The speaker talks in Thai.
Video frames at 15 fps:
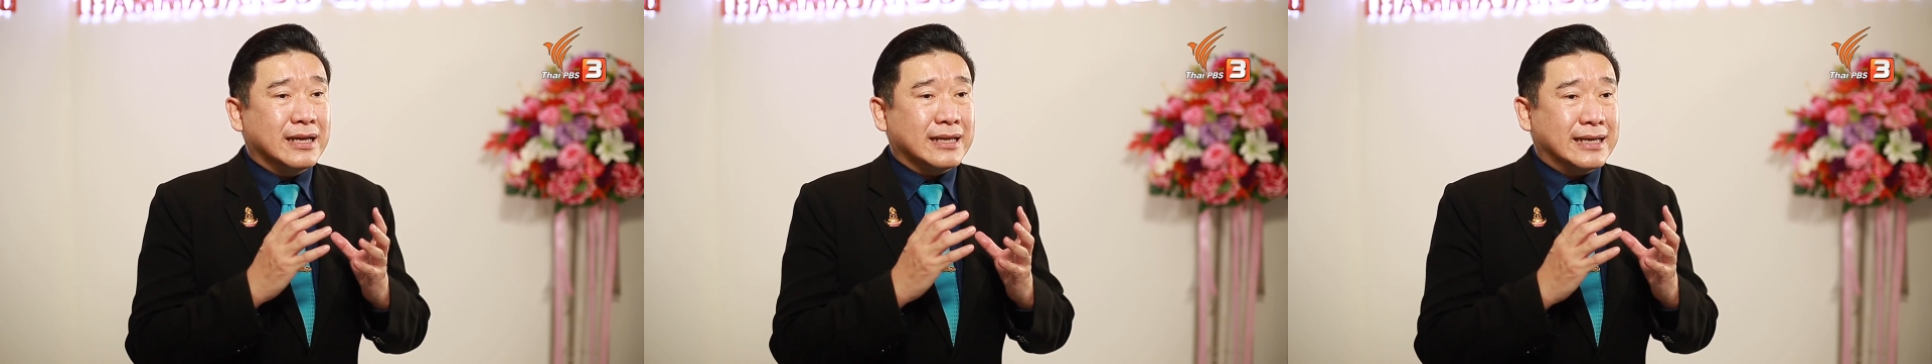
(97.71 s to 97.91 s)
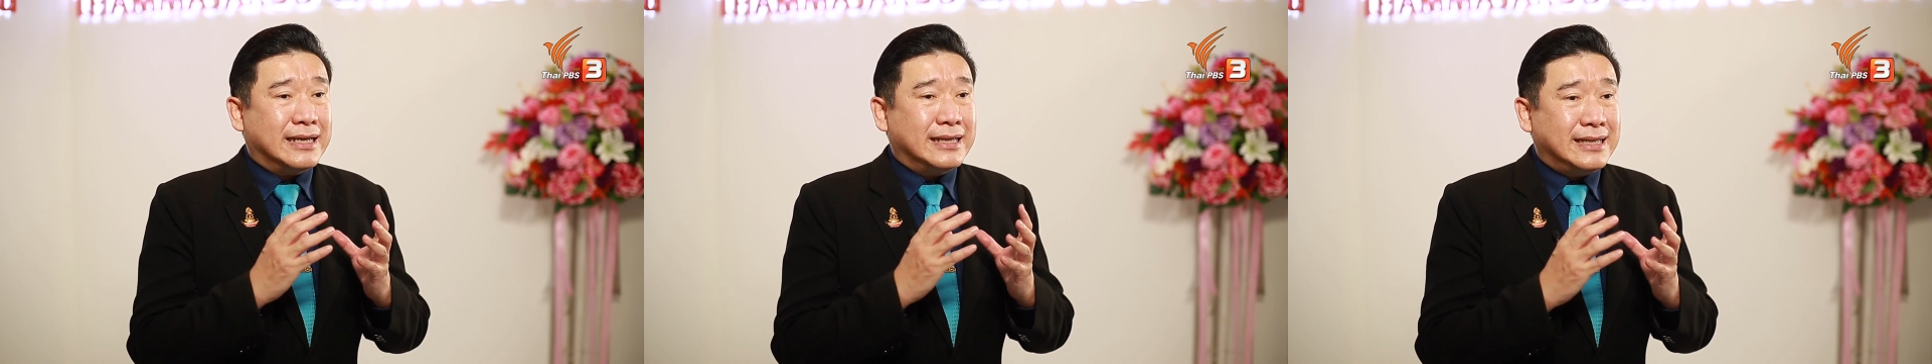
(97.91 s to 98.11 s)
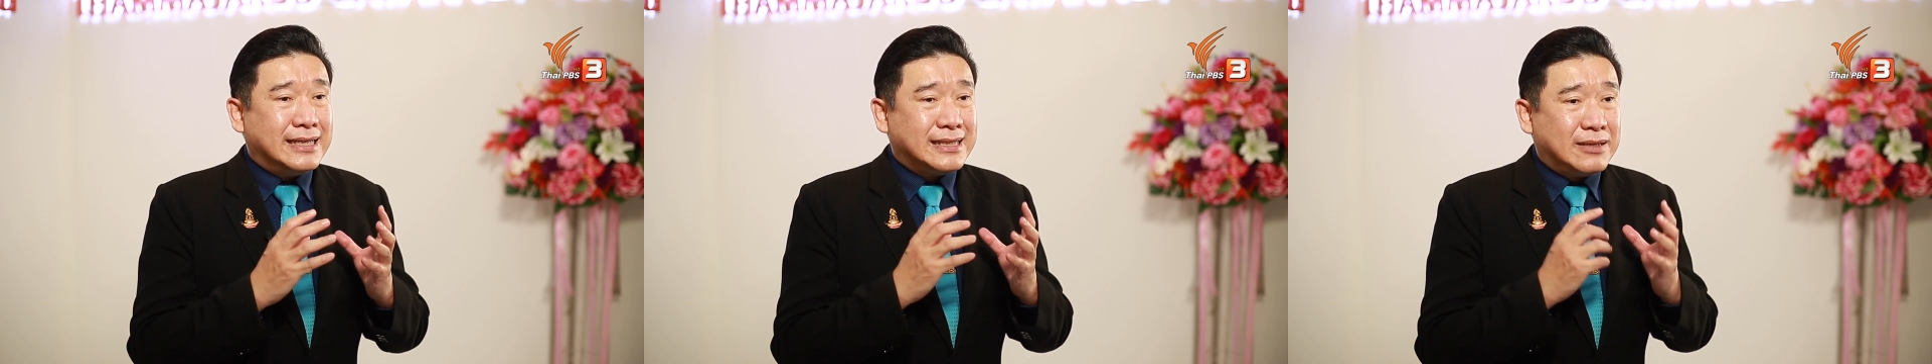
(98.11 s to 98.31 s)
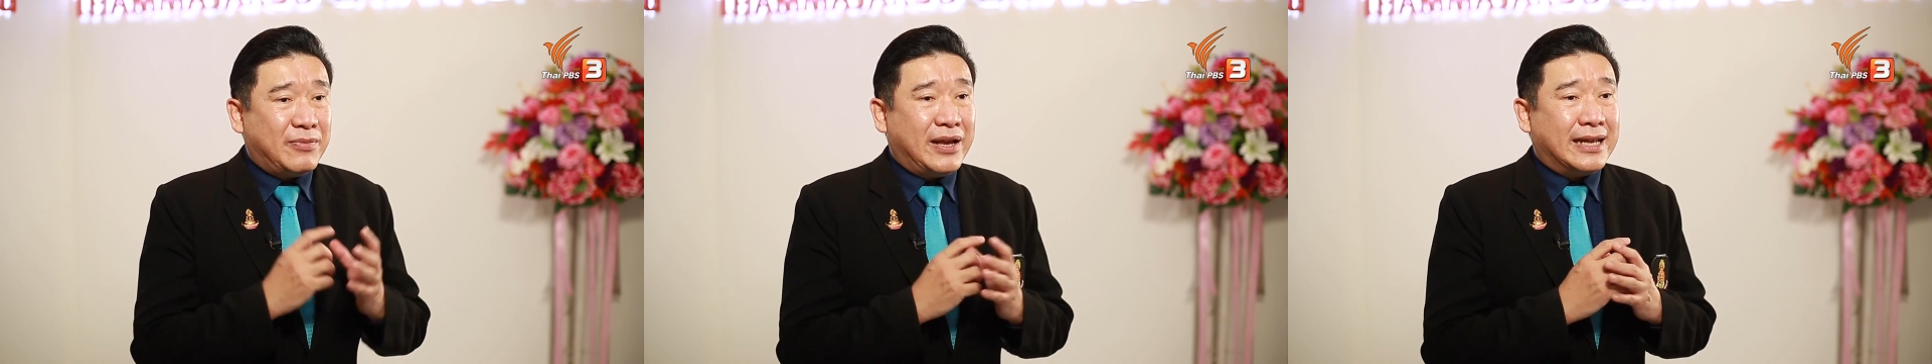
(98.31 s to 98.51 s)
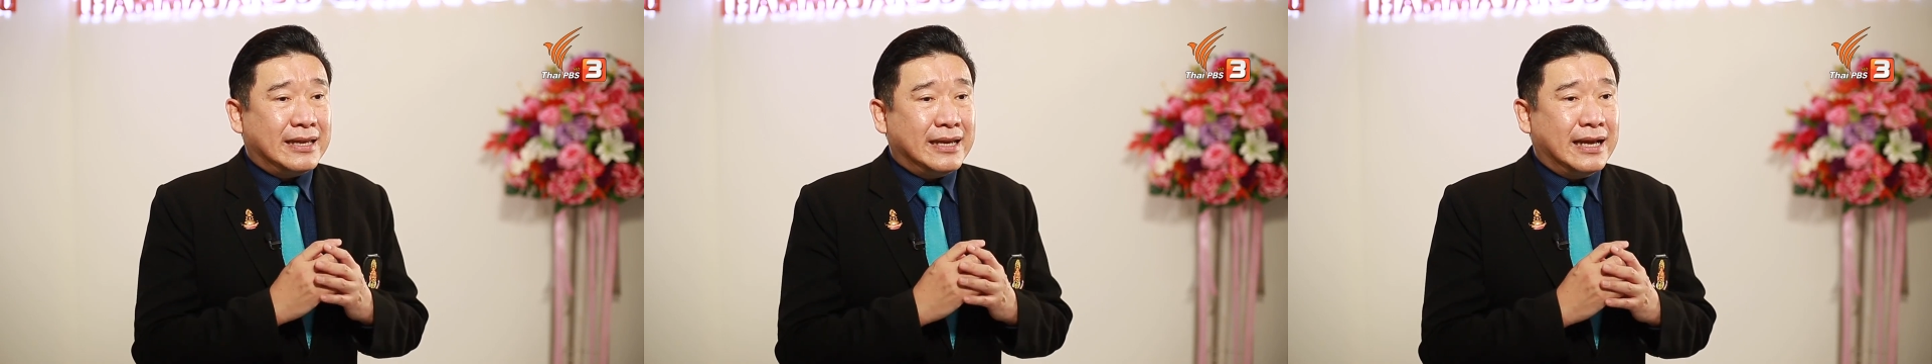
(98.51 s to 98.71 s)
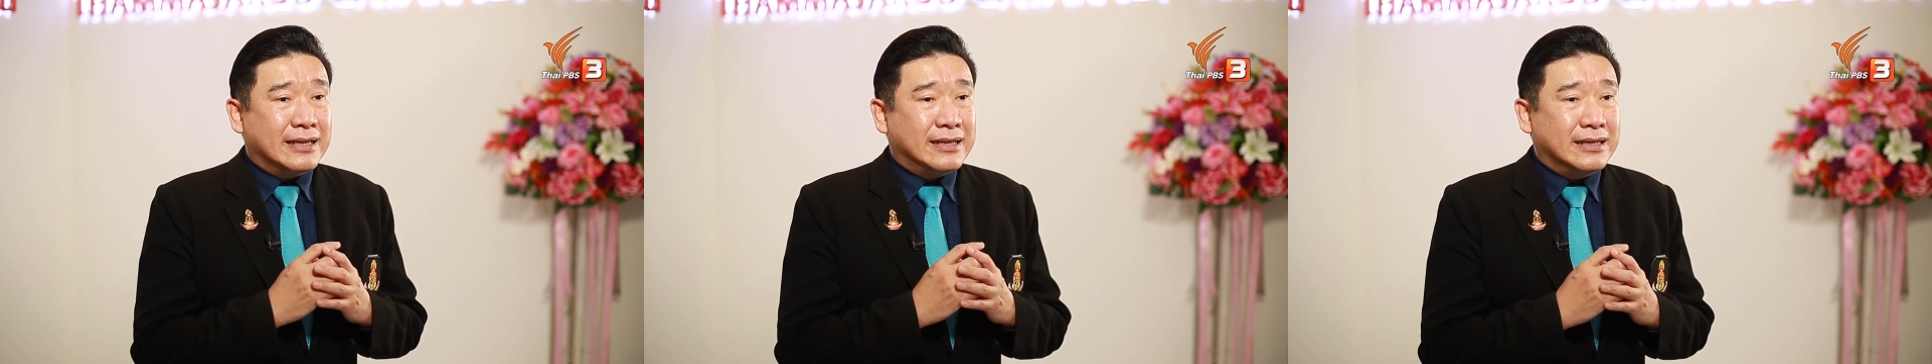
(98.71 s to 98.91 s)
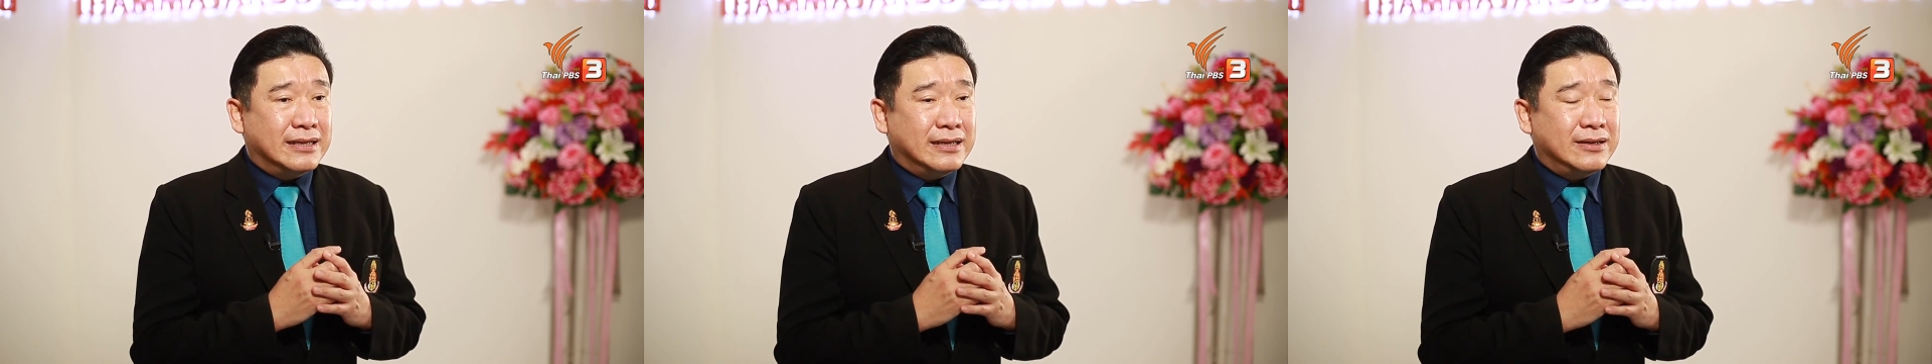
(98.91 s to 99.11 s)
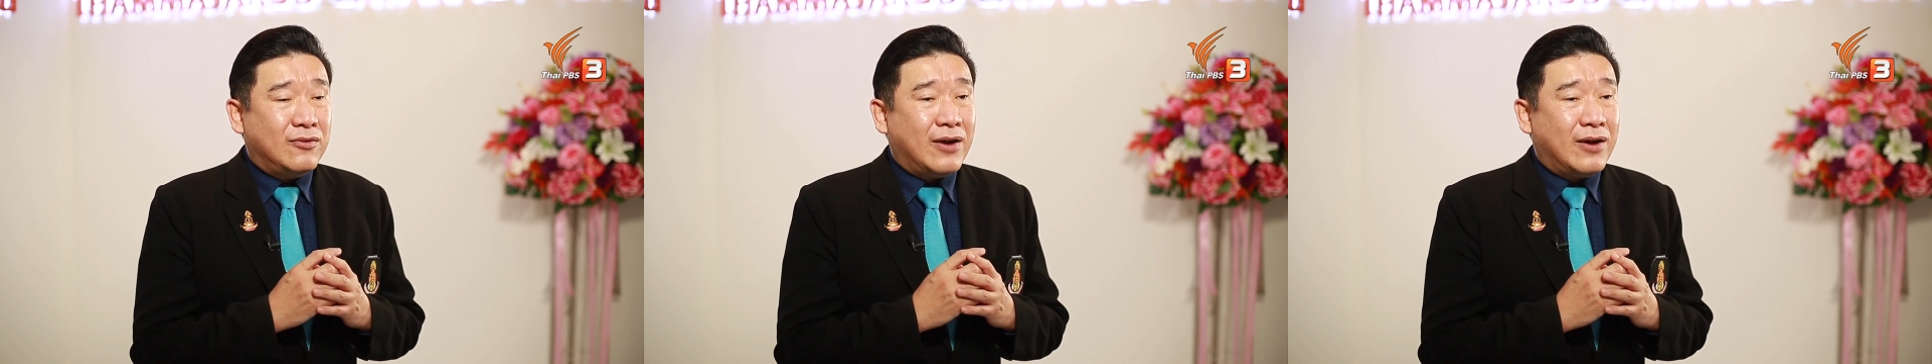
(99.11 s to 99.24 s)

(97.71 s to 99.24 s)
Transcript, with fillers: เกิน 21เนี่ยถือ